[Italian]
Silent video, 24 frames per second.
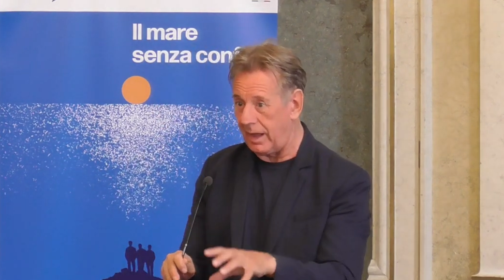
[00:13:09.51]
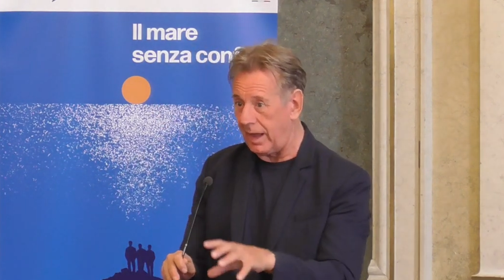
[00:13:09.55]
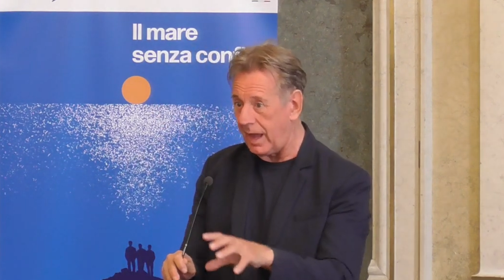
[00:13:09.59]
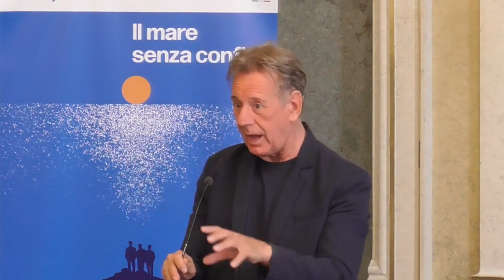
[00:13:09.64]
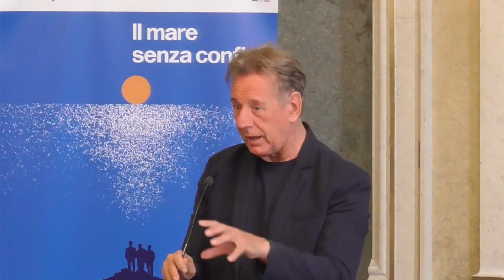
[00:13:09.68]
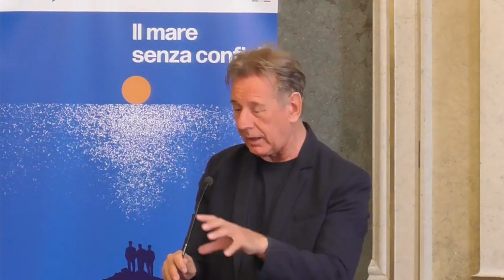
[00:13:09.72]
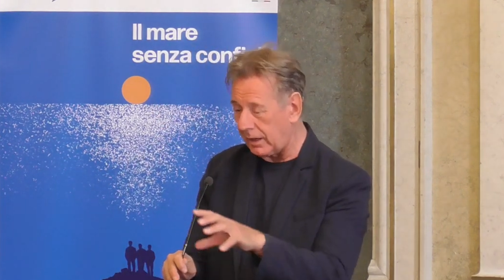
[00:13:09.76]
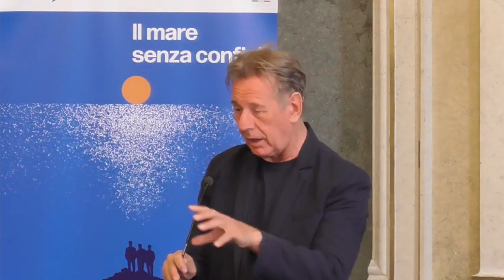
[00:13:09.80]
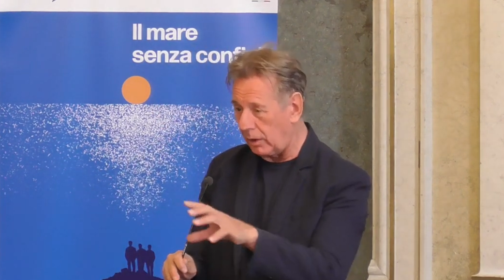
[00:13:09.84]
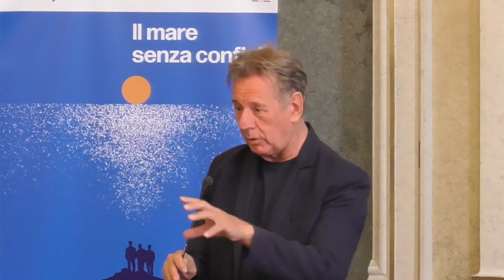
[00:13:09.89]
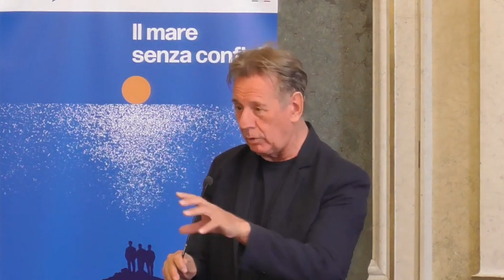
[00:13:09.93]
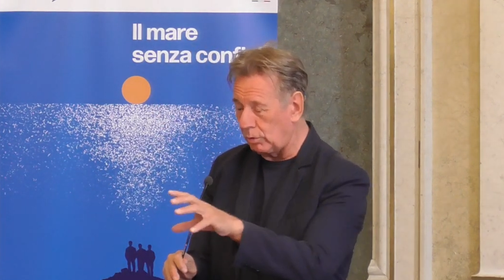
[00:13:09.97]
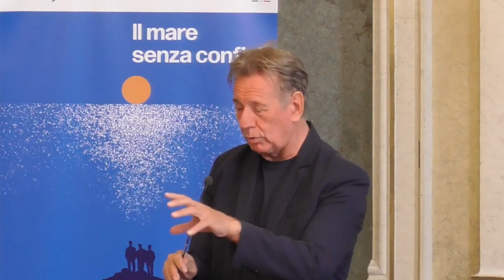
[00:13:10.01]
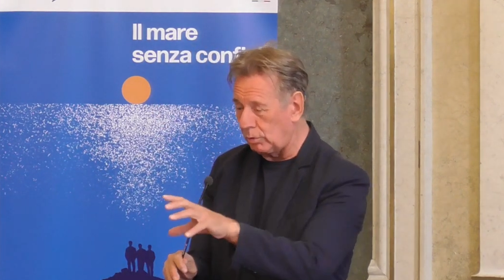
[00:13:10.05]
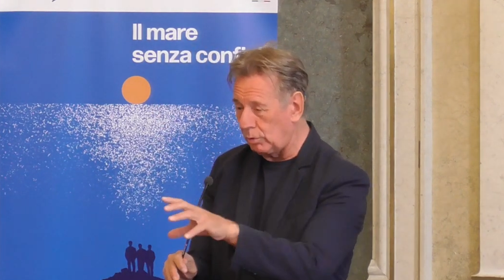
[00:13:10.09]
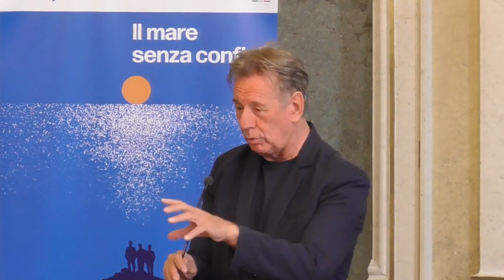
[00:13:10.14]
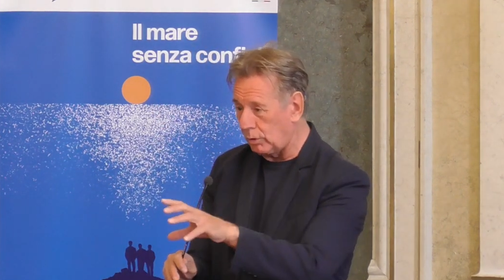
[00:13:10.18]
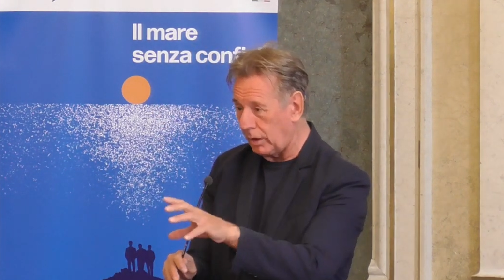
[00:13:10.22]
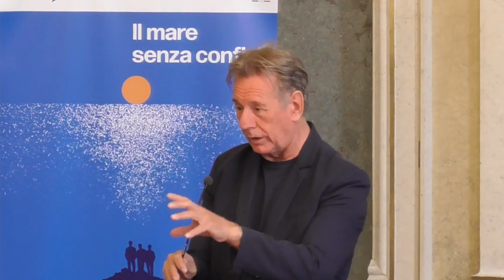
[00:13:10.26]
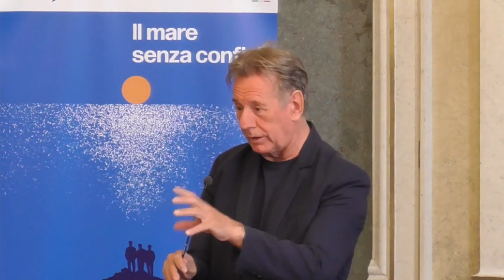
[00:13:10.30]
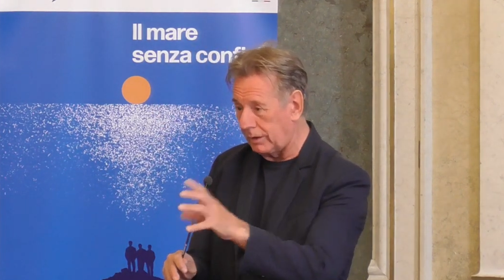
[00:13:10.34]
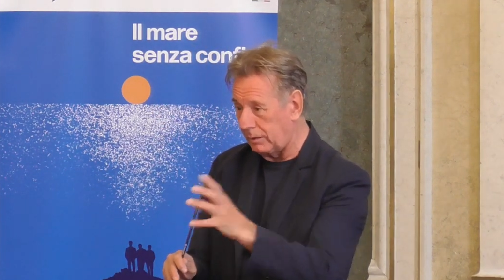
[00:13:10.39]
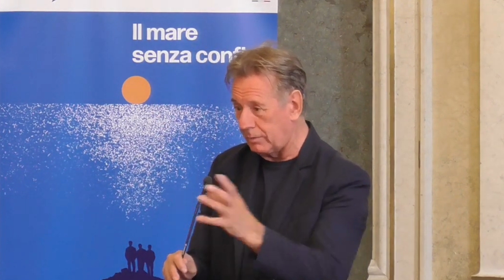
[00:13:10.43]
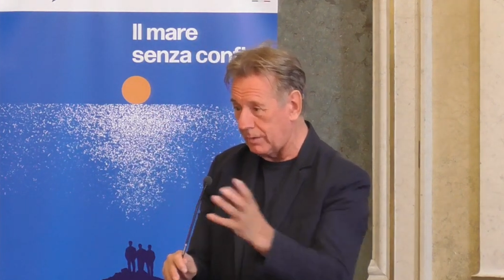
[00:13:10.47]
anche
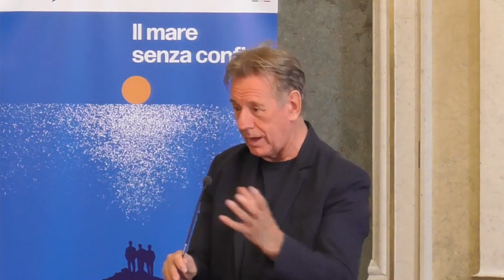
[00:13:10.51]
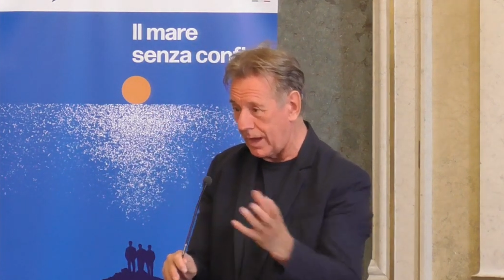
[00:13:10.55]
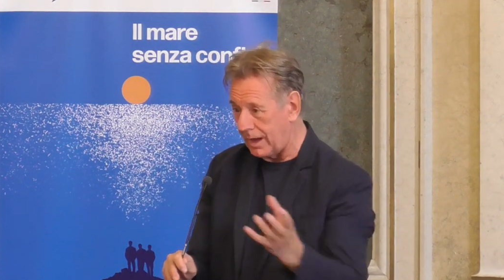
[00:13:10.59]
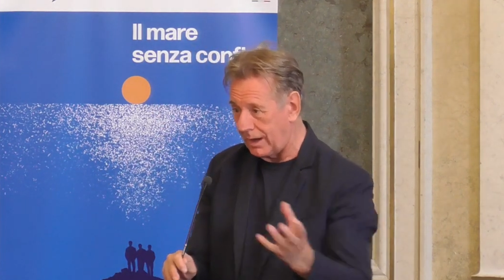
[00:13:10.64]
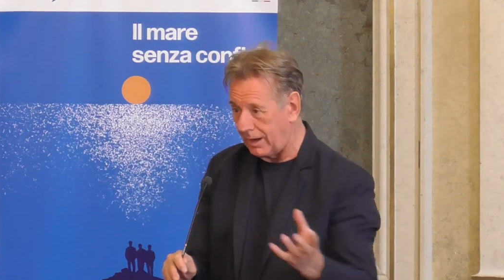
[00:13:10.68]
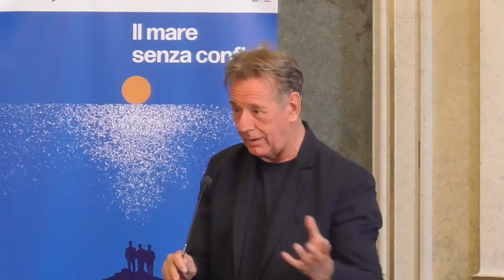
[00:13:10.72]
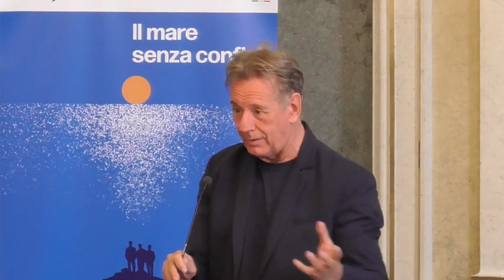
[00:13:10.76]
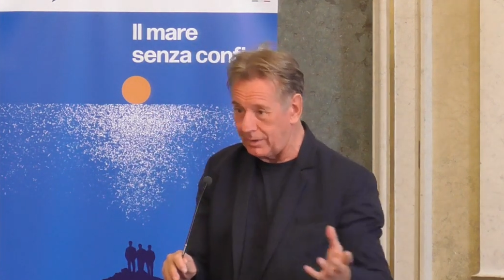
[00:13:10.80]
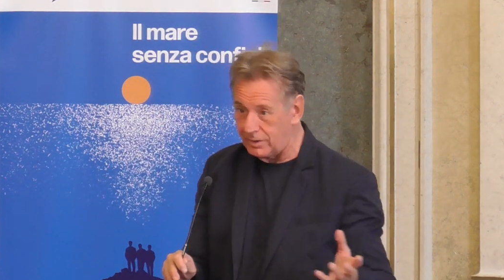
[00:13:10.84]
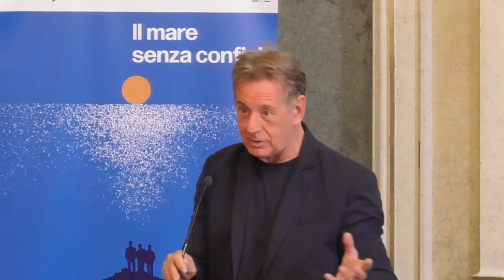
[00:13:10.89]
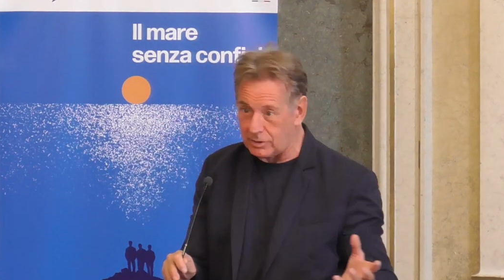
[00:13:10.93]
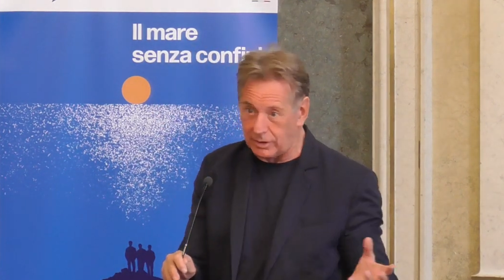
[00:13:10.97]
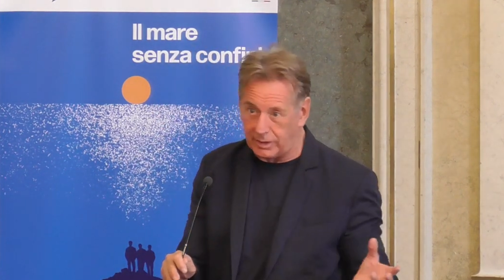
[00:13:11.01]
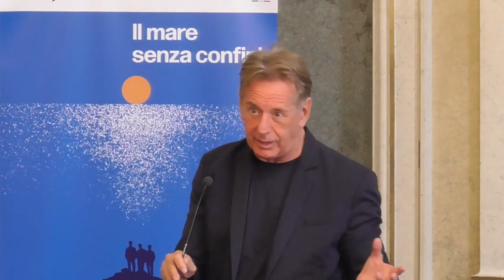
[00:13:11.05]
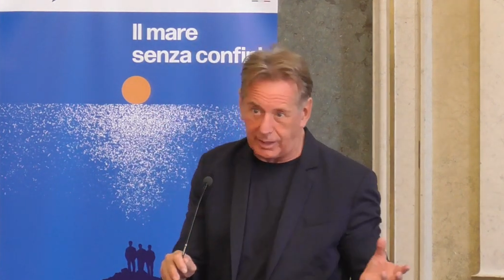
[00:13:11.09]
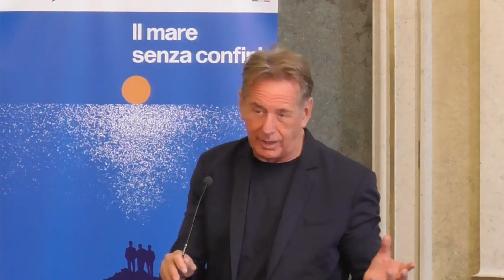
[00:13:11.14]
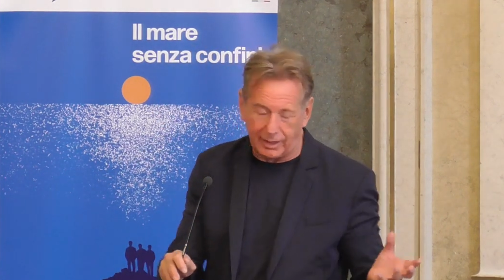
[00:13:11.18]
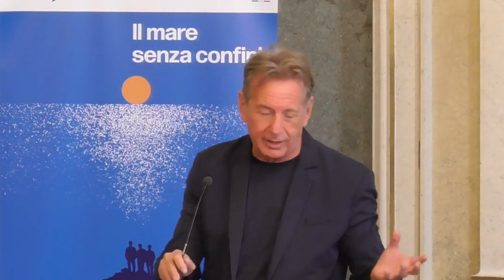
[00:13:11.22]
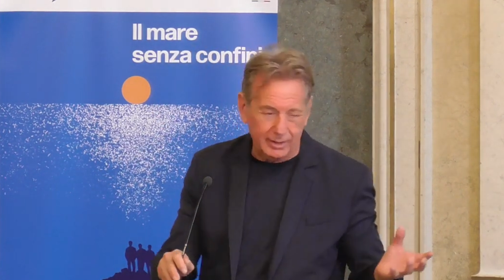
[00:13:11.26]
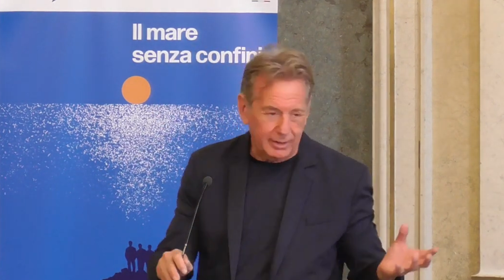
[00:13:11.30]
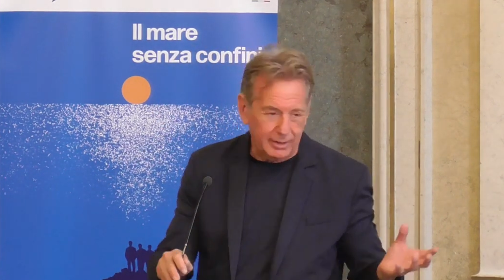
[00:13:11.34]
cultura del mare, visto che